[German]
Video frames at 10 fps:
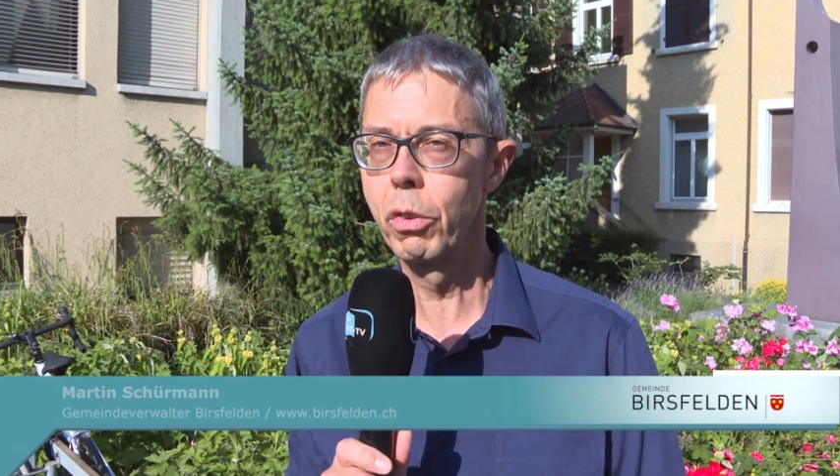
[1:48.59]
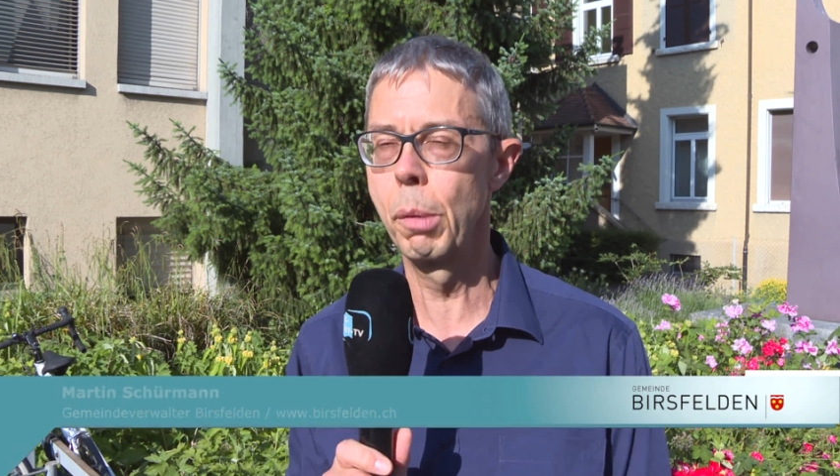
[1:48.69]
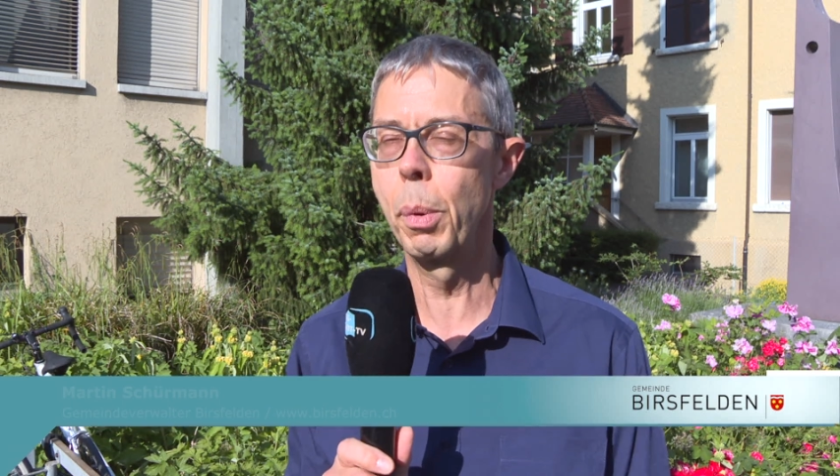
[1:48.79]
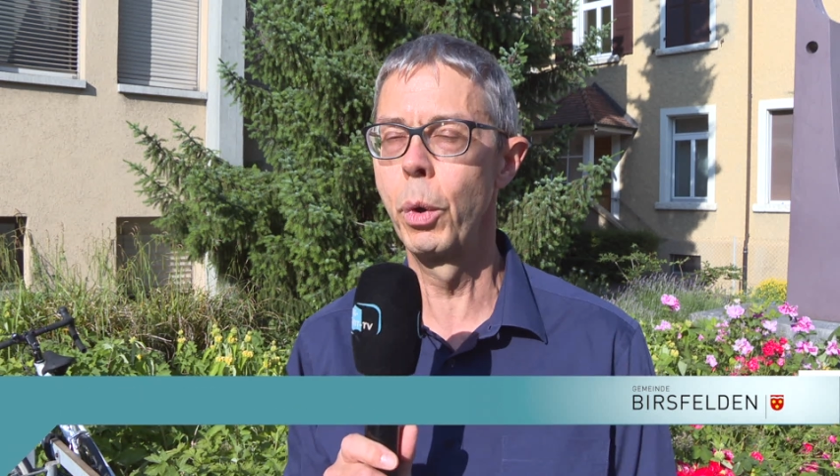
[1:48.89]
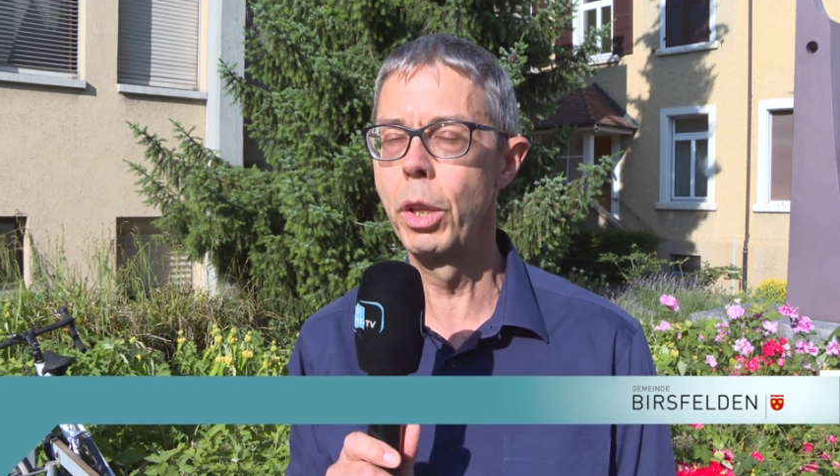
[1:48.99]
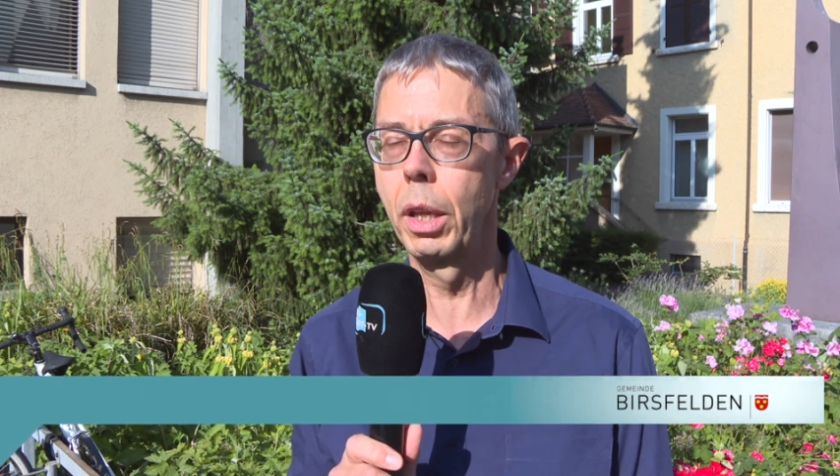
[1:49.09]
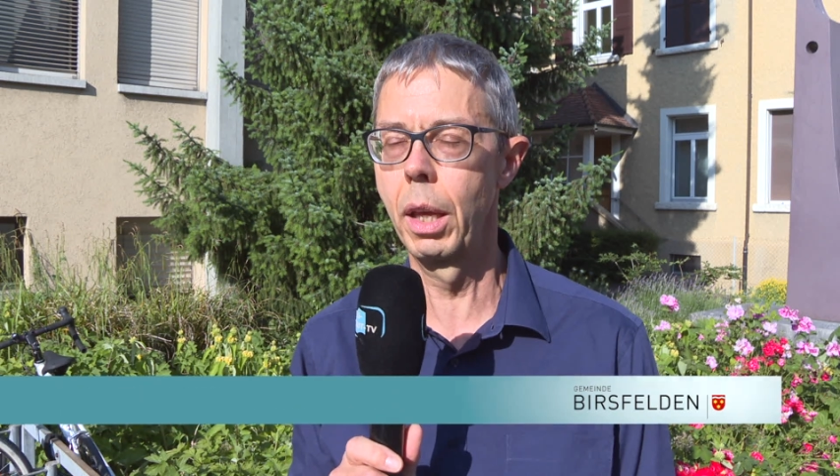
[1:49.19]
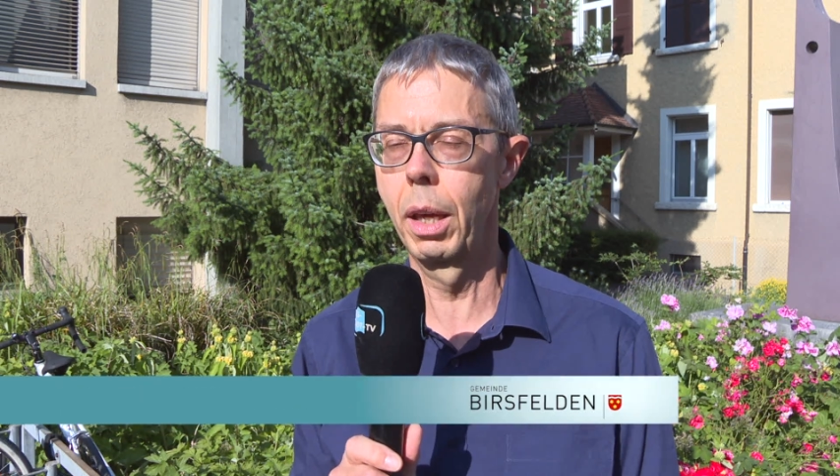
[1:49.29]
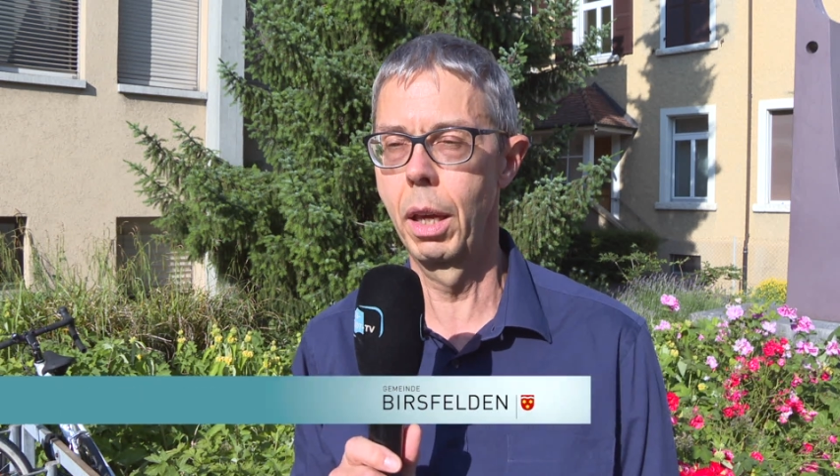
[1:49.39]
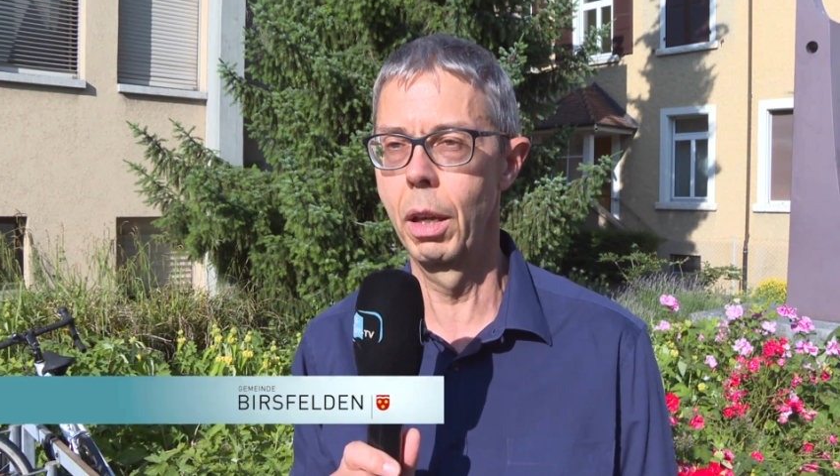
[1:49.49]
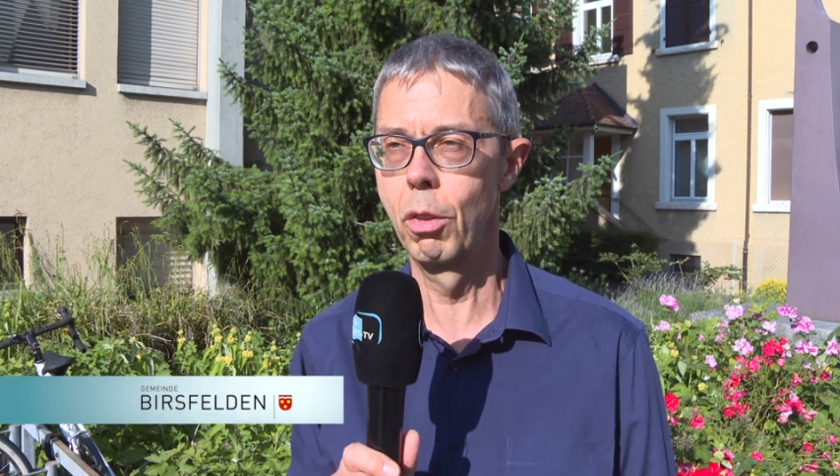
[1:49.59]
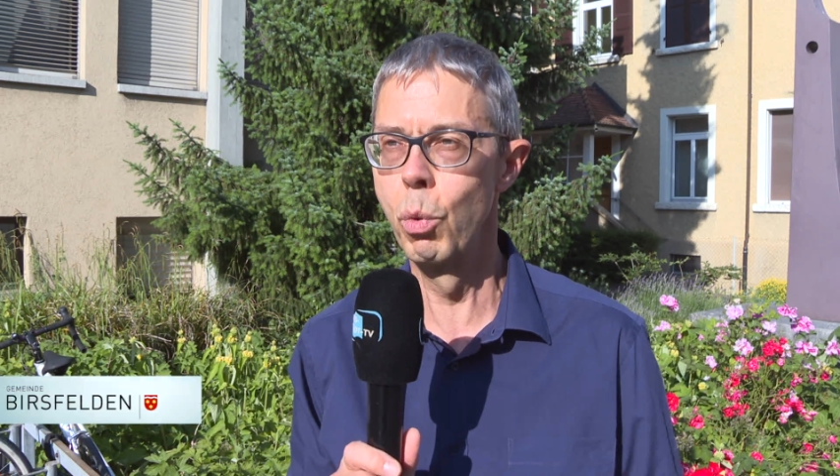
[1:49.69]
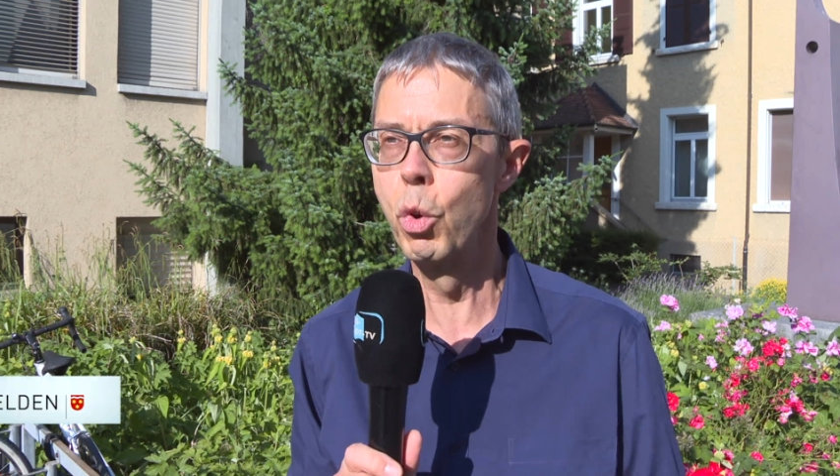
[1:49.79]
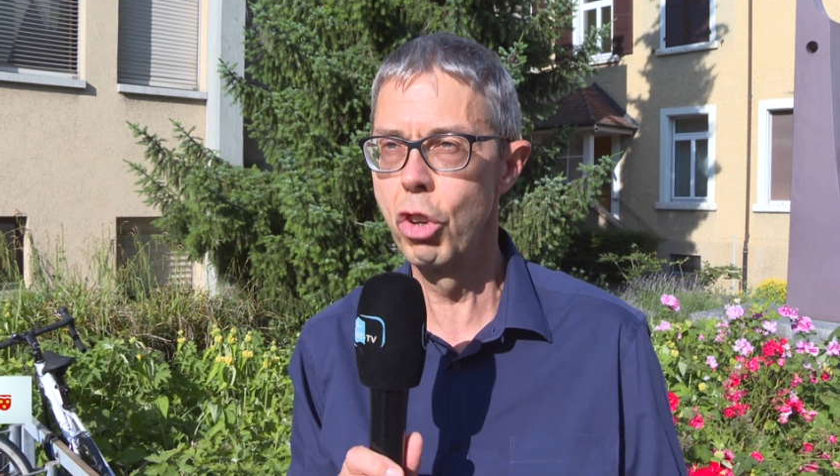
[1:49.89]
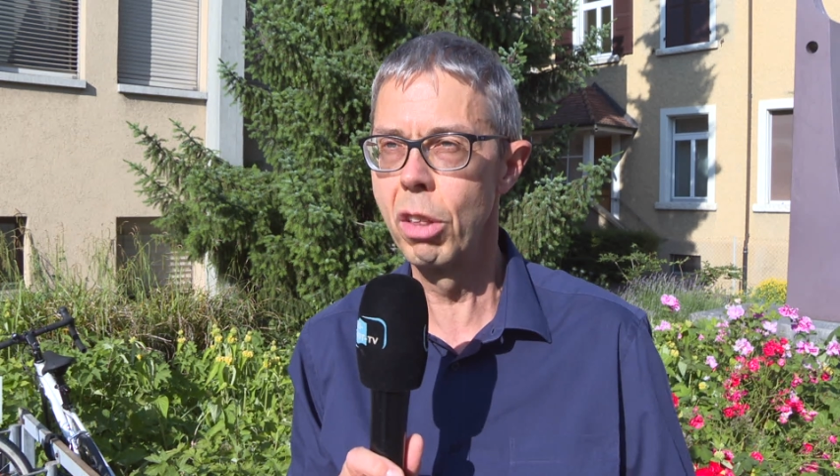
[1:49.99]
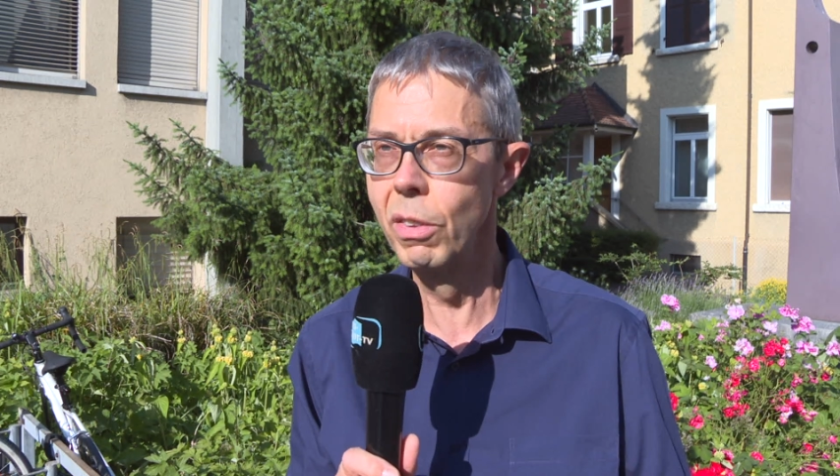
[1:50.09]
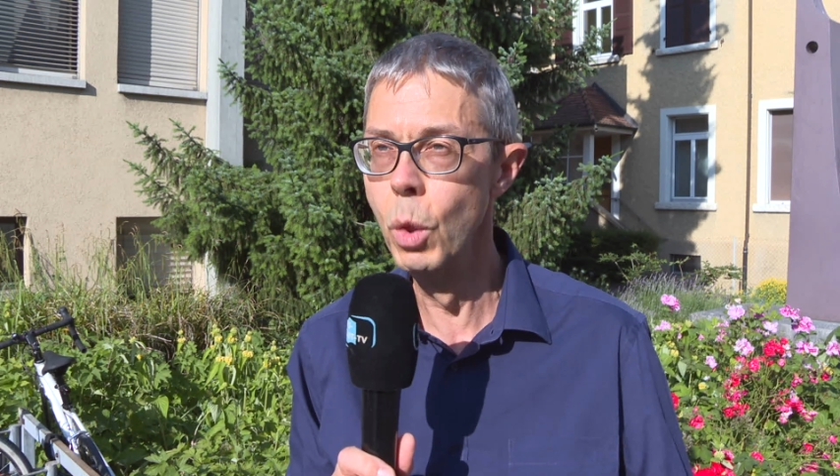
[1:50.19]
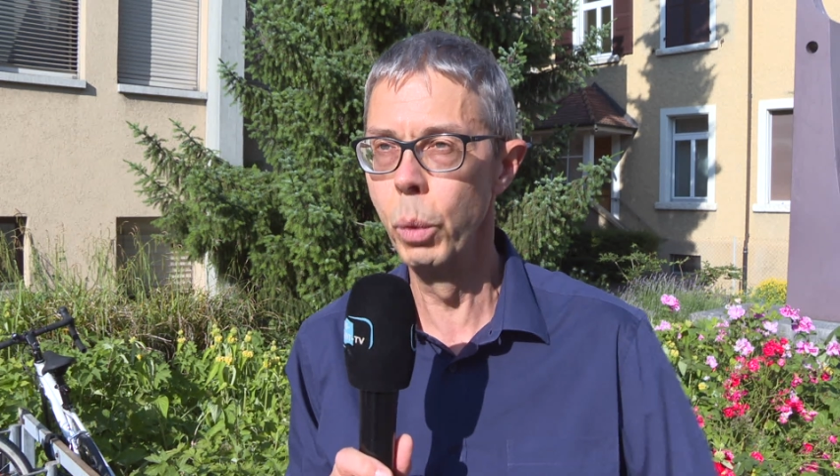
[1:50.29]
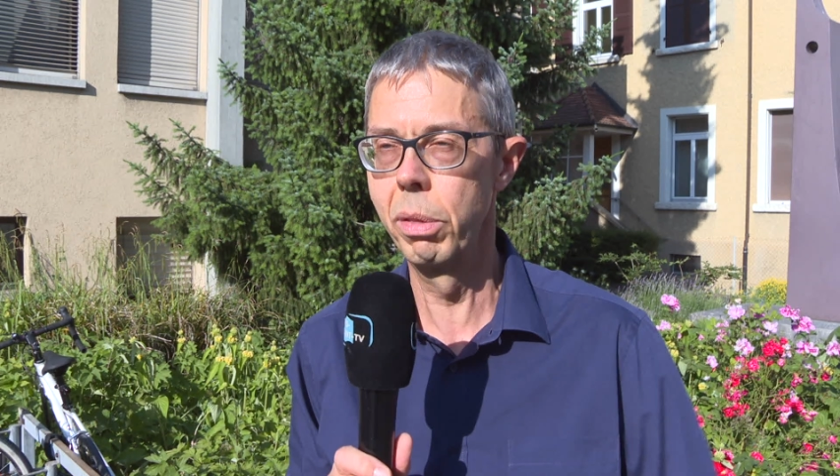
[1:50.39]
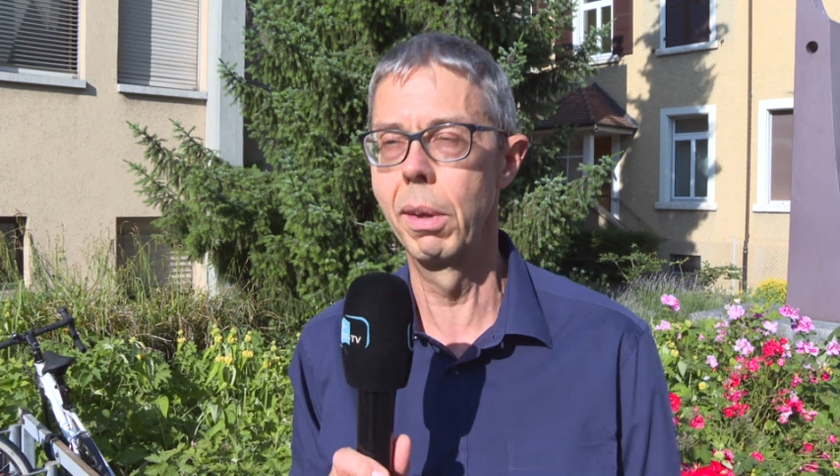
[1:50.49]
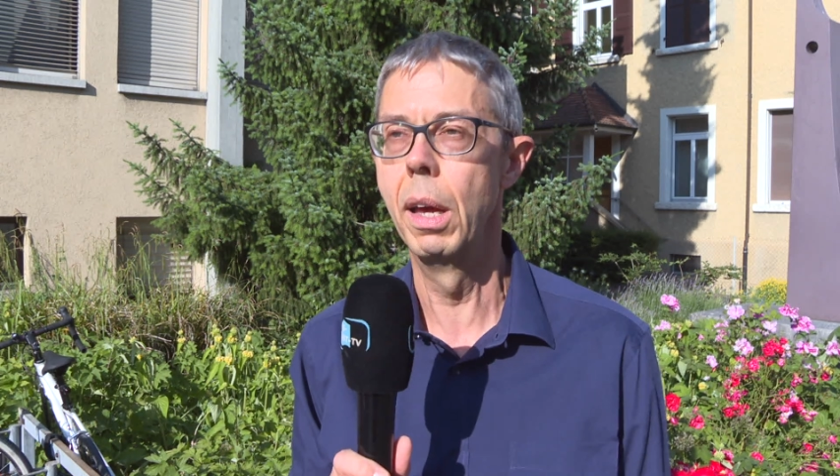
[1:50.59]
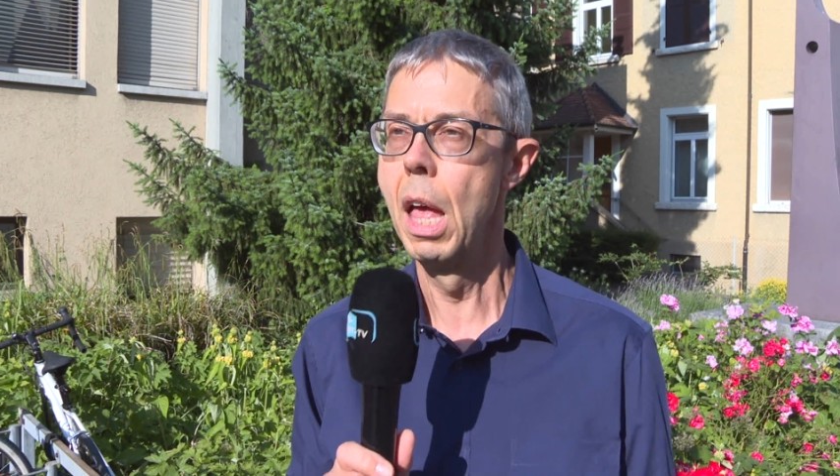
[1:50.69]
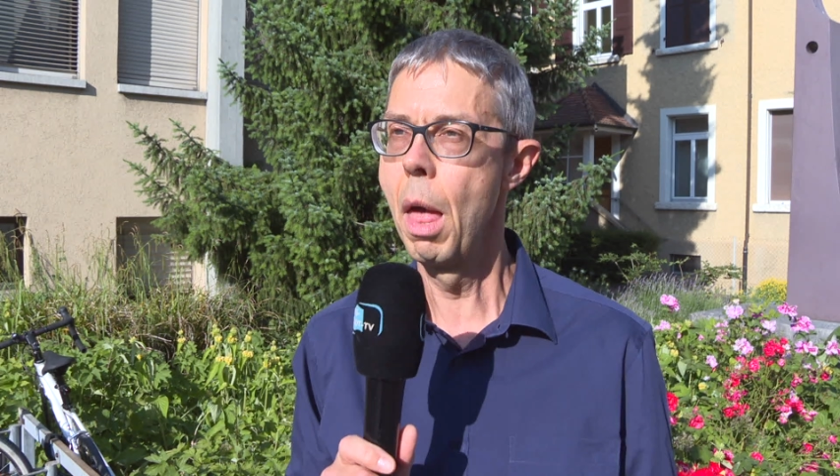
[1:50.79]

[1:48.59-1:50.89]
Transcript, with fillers: das Gebäude äh, zwischenzunutzen.